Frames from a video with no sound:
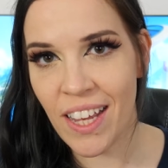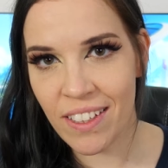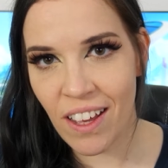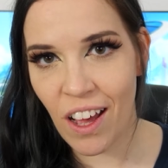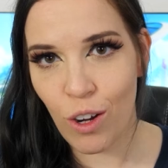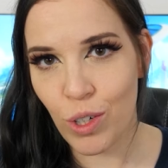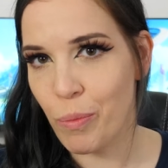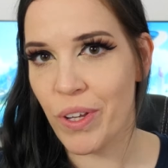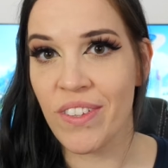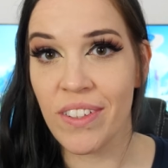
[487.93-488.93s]
de Naida ou
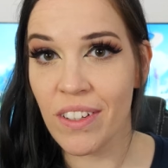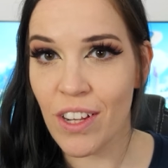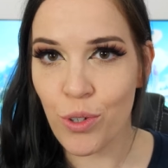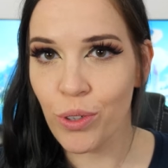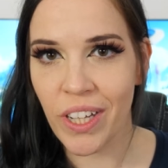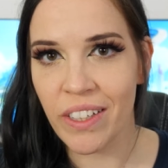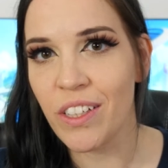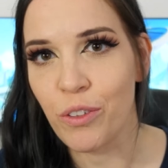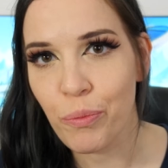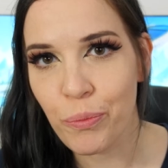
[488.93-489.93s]
la personnalité de la Shogun Raiden.